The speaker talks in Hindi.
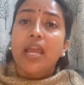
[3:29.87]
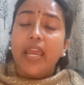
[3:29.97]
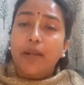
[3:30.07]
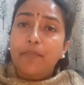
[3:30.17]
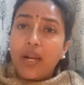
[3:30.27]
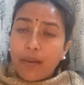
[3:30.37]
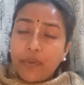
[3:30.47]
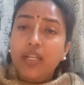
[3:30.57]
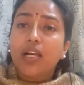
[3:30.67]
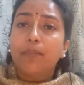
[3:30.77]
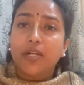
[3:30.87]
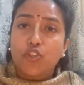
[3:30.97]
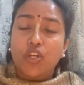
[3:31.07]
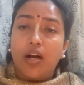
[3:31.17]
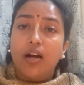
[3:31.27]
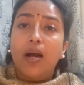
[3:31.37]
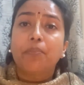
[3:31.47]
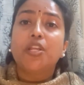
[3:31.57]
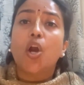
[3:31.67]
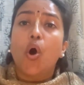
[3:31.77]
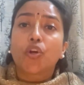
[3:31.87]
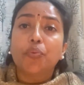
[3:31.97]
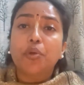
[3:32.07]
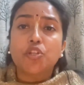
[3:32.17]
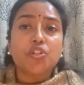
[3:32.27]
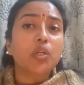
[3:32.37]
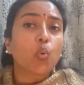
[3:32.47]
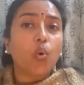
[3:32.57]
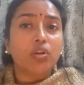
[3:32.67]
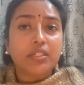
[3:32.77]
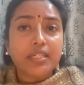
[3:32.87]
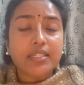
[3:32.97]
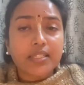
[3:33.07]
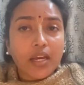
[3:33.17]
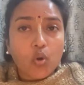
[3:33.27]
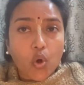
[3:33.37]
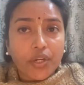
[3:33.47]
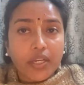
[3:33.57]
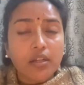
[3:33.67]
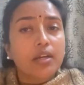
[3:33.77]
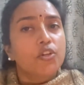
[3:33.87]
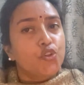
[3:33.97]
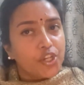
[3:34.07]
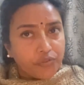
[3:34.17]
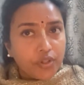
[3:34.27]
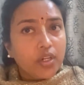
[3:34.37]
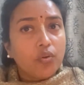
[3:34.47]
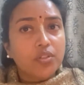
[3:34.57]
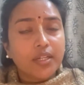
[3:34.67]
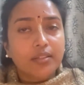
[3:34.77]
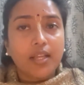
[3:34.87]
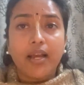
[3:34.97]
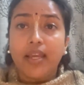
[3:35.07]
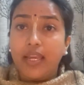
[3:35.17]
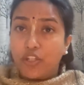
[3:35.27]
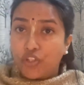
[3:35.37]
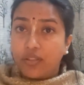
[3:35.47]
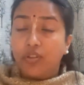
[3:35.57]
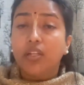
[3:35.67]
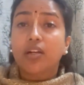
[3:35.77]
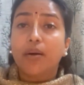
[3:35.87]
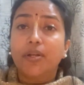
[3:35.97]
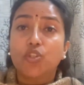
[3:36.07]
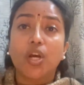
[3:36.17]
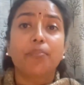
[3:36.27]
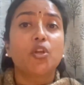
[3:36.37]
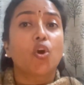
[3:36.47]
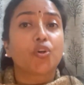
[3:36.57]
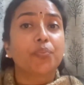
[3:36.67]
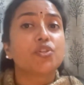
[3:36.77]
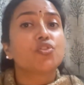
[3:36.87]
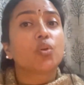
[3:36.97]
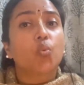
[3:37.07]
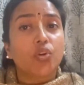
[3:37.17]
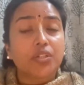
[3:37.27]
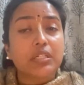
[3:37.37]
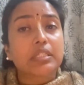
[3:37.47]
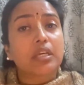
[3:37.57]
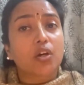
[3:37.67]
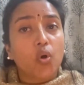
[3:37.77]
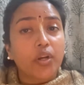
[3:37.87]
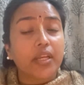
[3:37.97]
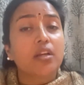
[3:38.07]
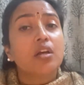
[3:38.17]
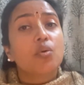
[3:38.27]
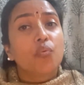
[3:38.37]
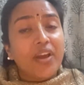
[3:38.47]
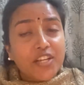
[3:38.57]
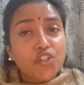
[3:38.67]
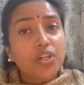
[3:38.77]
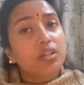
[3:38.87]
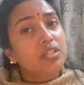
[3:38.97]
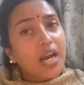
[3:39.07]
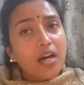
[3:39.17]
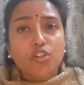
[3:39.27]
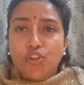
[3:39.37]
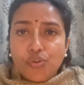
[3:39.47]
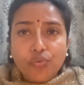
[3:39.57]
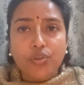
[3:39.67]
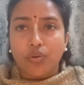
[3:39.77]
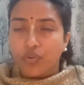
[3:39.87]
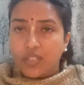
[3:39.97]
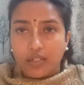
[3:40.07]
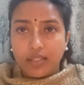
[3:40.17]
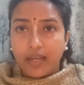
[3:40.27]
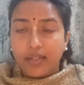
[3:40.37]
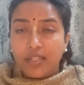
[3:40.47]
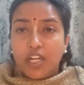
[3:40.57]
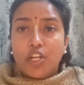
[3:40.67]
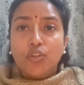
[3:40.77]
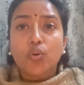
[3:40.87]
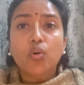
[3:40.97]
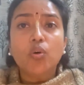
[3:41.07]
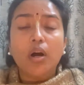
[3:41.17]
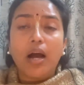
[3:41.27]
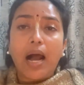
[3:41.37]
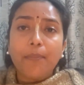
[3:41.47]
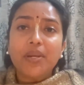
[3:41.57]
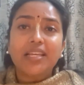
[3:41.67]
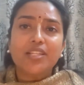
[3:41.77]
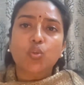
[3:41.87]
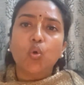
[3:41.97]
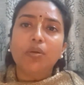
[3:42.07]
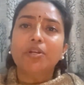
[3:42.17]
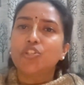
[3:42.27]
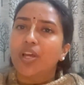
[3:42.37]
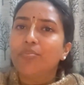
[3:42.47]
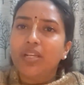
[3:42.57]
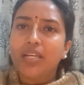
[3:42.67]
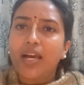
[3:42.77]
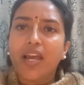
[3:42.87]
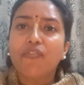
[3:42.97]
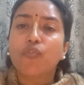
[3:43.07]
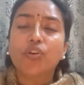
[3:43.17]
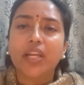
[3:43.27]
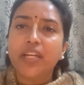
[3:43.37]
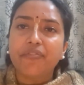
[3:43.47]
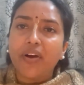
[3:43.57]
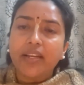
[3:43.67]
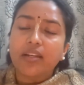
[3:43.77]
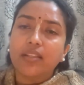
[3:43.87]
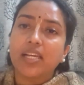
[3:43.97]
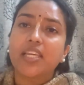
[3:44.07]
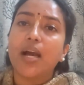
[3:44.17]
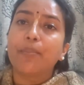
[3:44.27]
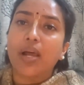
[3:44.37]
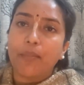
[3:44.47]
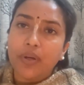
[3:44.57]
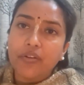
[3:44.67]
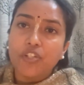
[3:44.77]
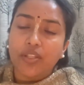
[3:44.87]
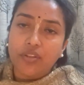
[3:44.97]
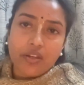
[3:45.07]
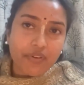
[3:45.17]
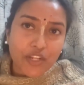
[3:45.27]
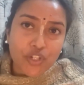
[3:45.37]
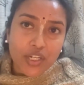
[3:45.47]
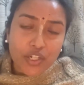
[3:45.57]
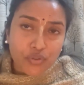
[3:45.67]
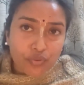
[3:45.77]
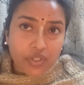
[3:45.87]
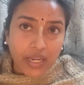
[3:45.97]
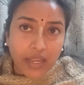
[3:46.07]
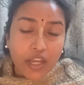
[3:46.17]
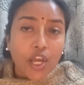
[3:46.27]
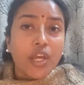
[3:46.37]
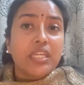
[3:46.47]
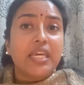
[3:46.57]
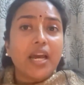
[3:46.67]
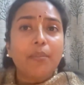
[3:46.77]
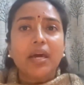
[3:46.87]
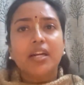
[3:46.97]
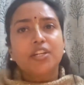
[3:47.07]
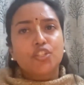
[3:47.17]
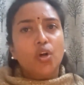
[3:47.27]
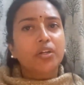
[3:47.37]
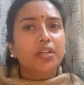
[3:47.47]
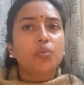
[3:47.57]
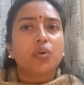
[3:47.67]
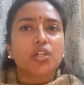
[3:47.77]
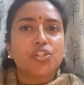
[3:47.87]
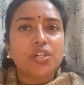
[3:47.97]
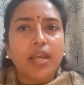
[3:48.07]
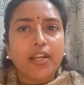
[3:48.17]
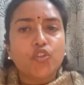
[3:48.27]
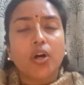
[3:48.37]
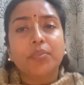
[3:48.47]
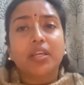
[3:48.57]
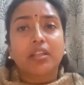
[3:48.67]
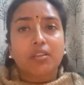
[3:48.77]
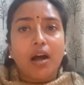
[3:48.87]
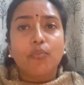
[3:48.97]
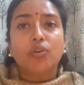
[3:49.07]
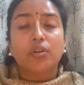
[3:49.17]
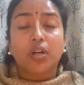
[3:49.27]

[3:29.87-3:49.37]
एक ब्राह्मण का बच्चा अपनी ऑक्यूपेशनल क्वालिटीज के अकॉर्डिंग क्षत्रिय हो सकता है एक क्षत्रिय का बच्चा अपनी ऑक्यूपेशनल क्वालिटीज के अकॉर्डिंग वैश्य या शूद्र हो सकता है तो आपने किस कुल में जन्म लिया है वो नहीं डिफाइन करता कि आप ब्राह्मण क्षत्रिय वैश्य या शूद्र हैं ये हमारा डिसॉर्टेड वर्जन है जो हमने किताबों